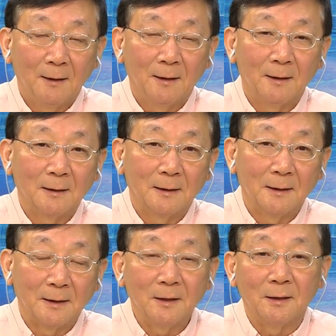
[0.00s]
呃，可
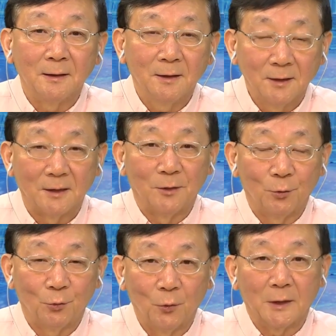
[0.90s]
以自自己
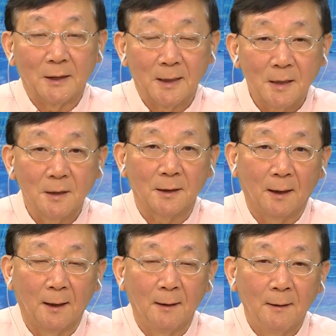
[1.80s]
去做这件事情哈。